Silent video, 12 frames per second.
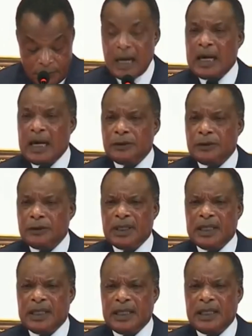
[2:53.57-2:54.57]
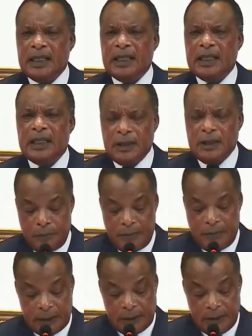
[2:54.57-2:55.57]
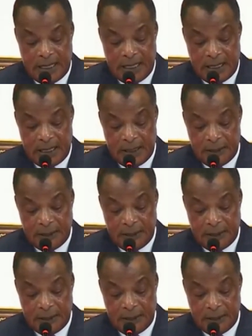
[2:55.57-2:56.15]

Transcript: rassurer nos partenaires.